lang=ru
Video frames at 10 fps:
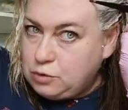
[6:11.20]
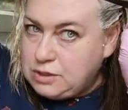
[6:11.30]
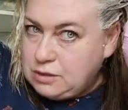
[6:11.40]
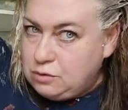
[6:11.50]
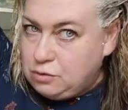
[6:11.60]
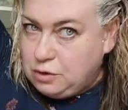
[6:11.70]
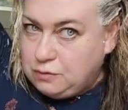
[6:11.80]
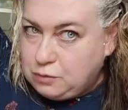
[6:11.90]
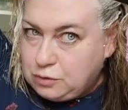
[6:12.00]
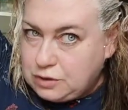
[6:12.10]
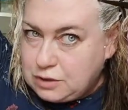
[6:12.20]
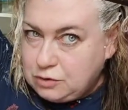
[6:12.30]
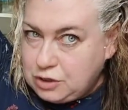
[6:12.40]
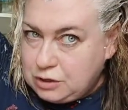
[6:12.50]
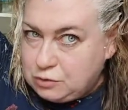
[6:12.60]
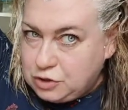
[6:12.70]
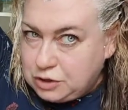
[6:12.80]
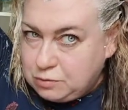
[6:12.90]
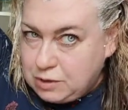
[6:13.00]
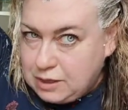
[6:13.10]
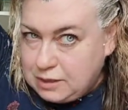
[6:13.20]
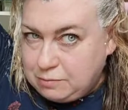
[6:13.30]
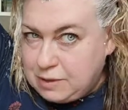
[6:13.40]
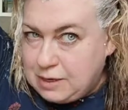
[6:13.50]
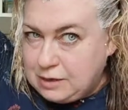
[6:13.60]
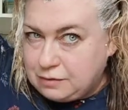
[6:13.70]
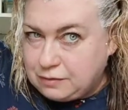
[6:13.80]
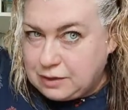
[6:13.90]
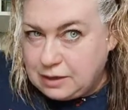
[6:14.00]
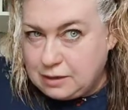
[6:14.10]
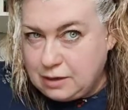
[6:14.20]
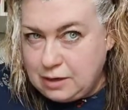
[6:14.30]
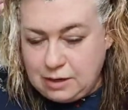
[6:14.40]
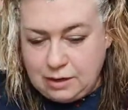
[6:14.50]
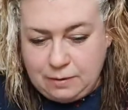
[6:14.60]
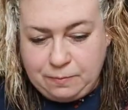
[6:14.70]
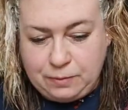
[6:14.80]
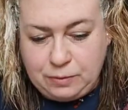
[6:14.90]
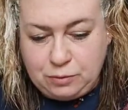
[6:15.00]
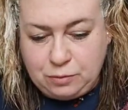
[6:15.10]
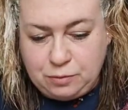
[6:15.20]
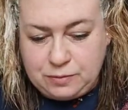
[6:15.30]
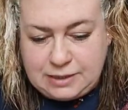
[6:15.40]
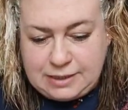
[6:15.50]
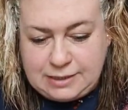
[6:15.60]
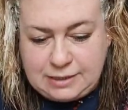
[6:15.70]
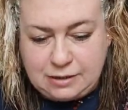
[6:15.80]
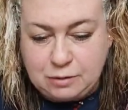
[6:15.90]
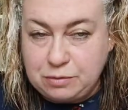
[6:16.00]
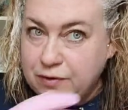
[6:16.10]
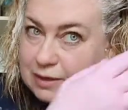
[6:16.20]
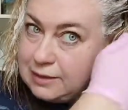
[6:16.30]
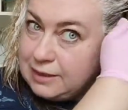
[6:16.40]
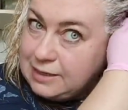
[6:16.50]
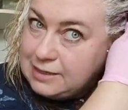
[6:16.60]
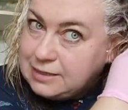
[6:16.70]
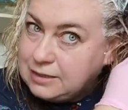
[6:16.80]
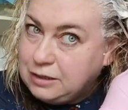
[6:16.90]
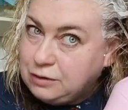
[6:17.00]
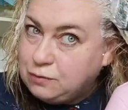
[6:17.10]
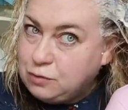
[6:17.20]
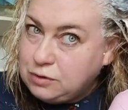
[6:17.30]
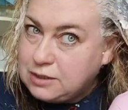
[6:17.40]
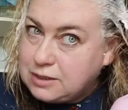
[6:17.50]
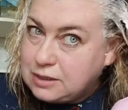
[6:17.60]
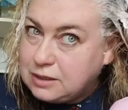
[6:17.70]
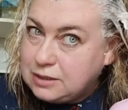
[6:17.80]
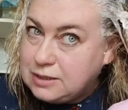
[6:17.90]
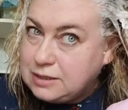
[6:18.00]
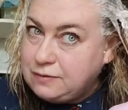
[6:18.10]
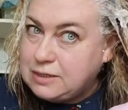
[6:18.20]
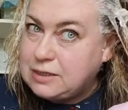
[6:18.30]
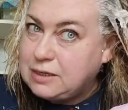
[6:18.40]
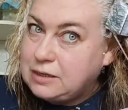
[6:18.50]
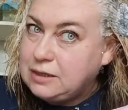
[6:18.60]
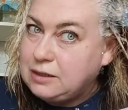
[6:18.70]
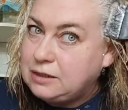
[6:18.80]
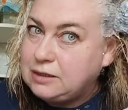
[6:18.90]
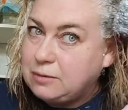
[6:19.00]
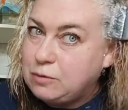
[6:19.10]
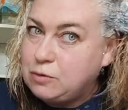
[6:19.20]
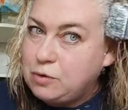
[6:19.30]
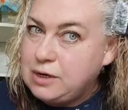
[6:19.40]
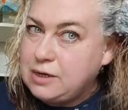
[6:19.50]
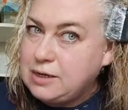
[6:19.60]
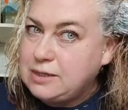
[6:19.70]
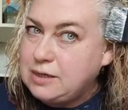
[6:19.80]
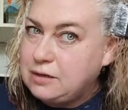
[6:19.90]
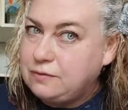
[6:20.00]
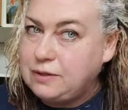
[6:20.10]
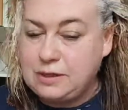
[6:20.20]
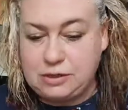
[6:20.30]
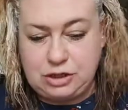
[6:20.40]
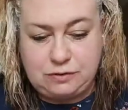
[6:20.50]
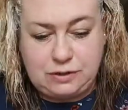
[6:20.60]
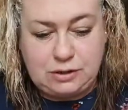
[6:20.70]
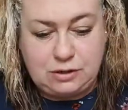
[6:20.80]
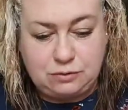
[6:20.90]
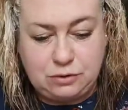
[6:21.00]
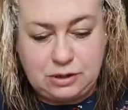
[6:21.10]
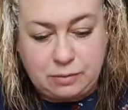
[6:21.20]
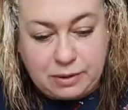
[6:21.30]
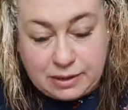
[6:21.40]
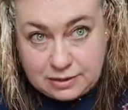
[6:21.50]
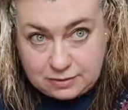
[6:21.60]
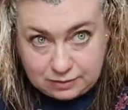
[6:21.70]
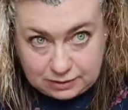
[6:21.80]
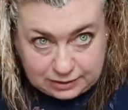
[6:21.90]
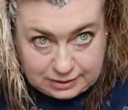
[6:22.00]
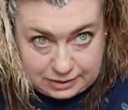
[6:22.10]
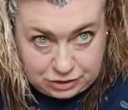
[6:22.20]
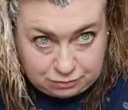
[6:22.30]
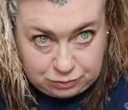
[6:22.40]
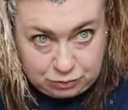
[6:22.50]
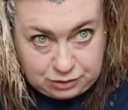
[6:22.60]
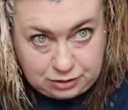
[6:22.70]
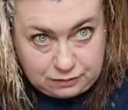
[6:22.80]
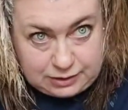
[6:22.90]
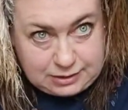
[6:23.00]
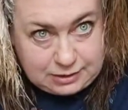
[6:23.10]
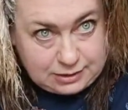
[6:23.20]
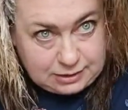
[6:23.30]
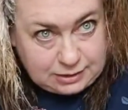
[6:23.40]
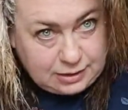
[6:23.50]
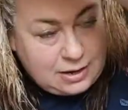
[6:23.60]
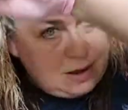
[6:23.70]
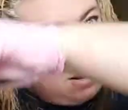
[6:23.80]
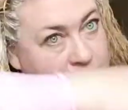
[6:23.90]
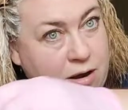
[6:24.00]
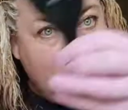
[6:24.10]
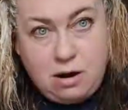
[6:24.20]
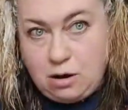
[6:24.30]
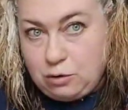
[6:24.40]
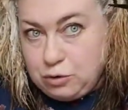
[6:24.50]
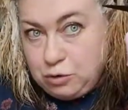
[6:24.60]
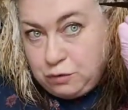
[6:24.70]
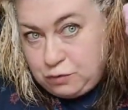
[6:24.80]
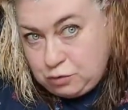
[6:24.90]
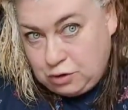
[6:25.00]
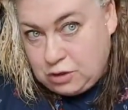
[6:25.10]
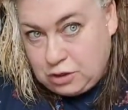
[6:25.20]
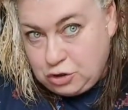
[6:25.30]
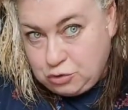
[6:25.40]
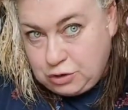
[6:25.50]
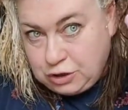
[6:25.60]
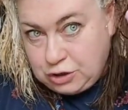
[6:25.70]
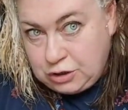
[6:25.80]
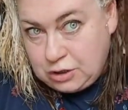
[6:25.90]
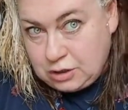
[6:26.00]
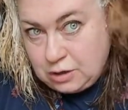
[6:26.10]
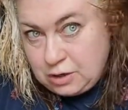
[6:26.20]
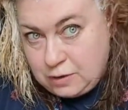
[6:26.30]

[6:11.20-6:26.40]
седой волос, но человек хочет мили, милирования. Но знаете, как бывает, такие седые волосы, действительно, не надо там корень отдельно выкрашивать, как вот я показывала на слишком тонких волосах седых. А у нее это все так хорошо ложится,